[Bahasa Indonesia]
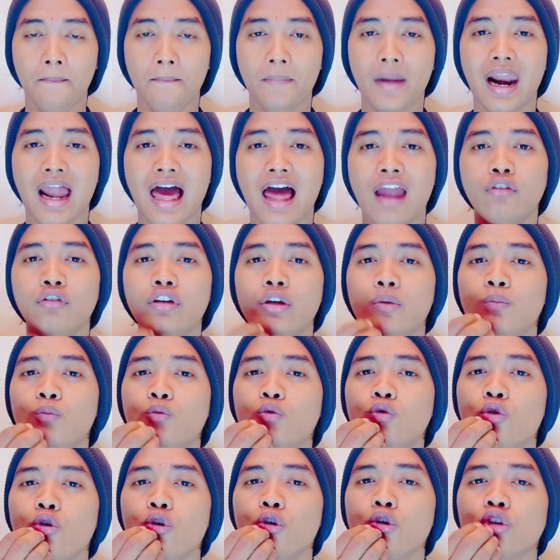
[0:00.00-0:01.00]
melalui
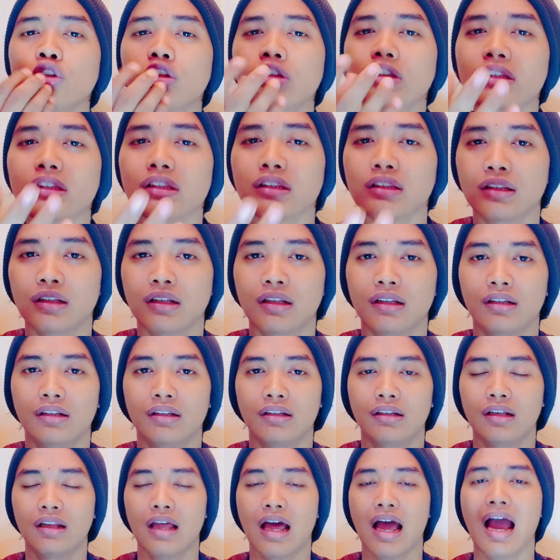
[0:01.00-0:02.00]
mulut
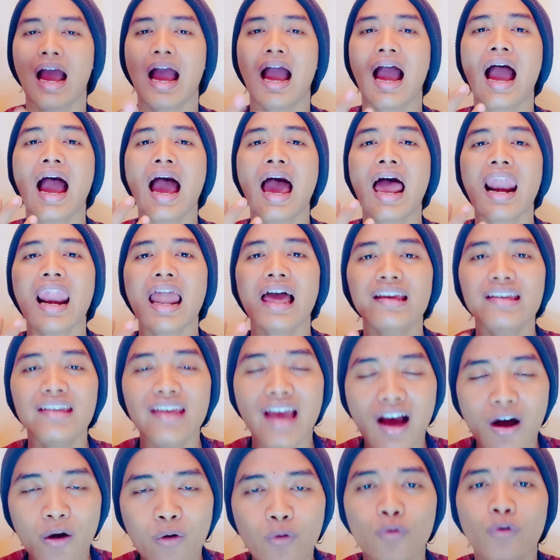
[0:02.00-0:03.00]
Allah
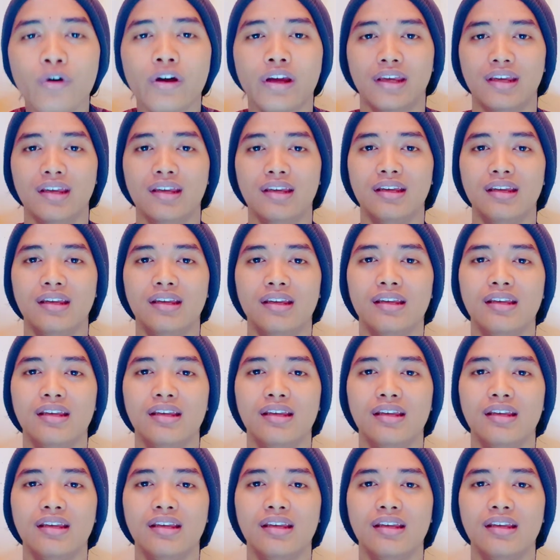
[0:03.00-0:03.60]
Yahweh